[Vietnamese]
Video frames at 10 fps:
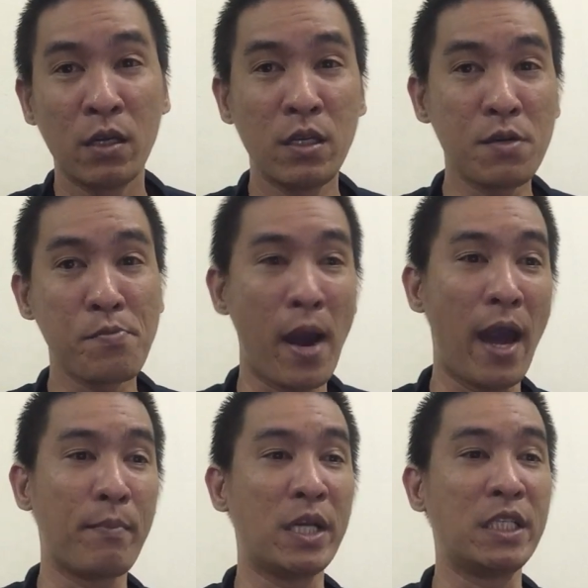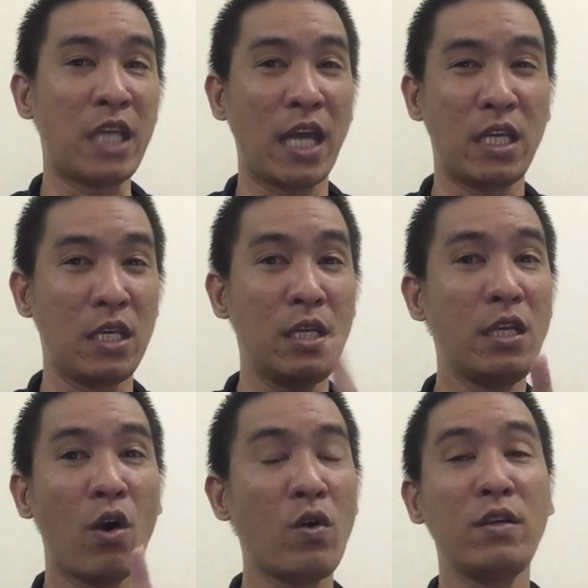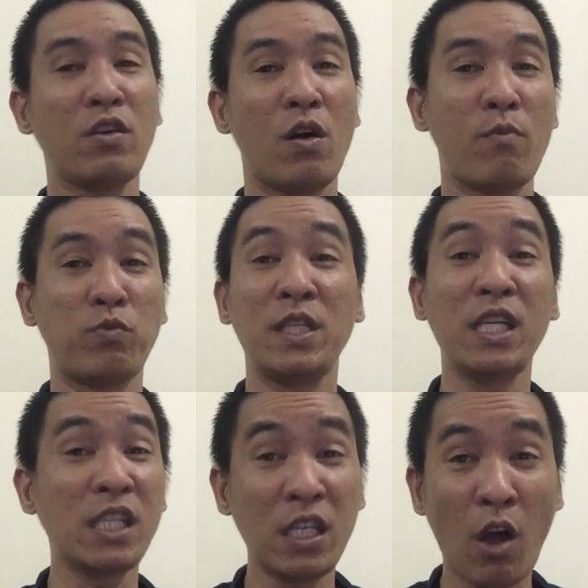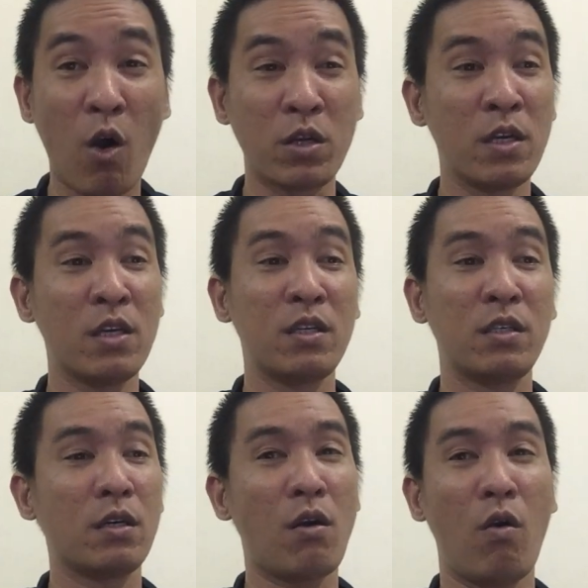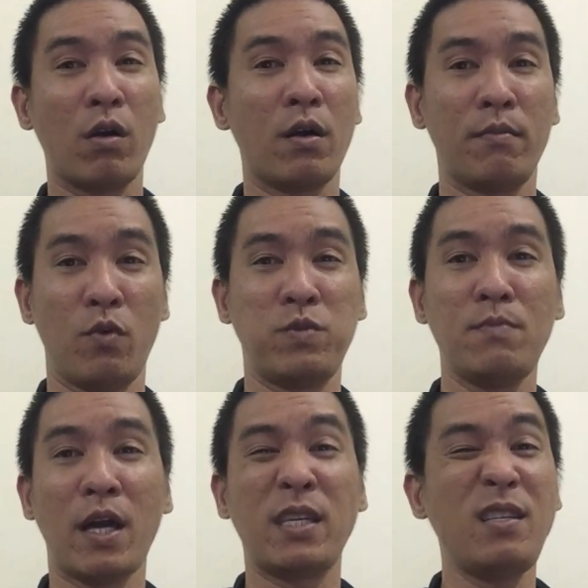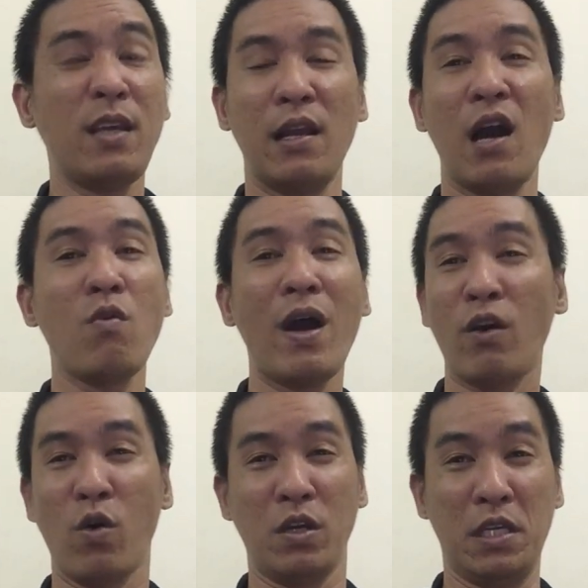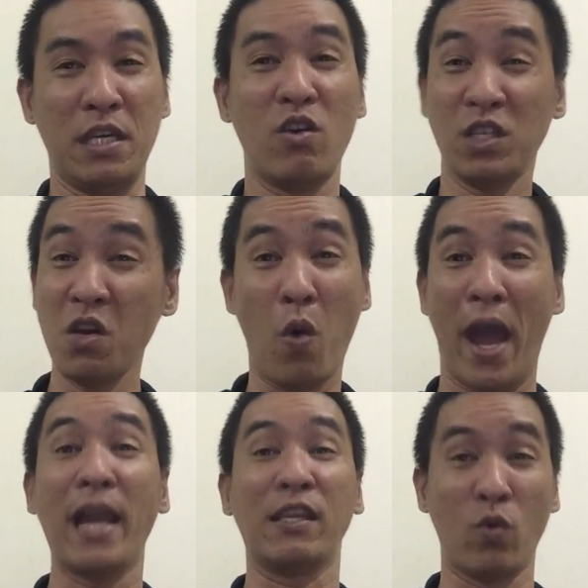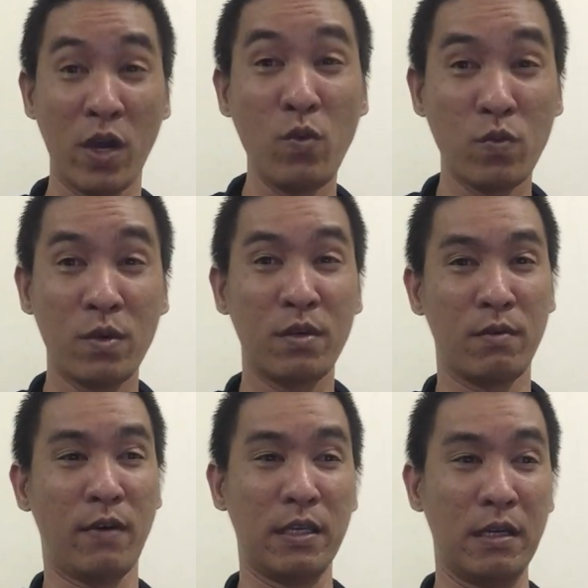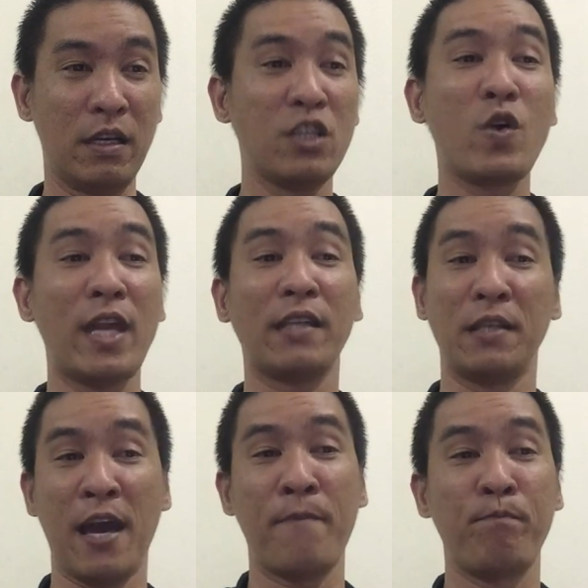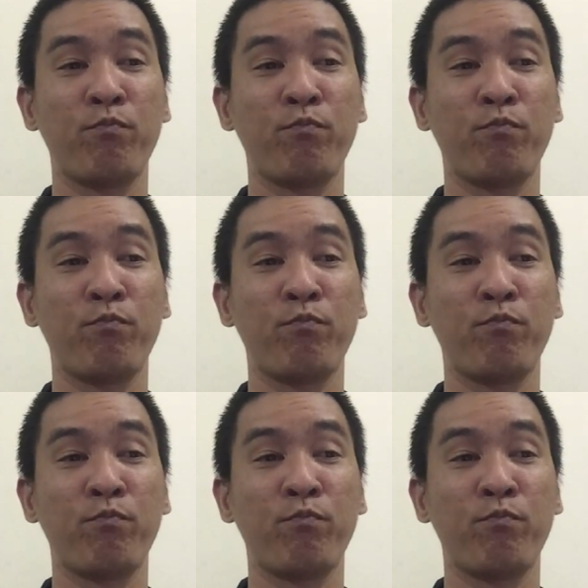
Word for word: nhưng mà mình sẽ chỉ nói cho một chín chín chín thôi, chứ còn một chín ba chín thì lớn quá rồi, chỉ có sức khỏe là chủ yếu và những cái suy ra từ đây.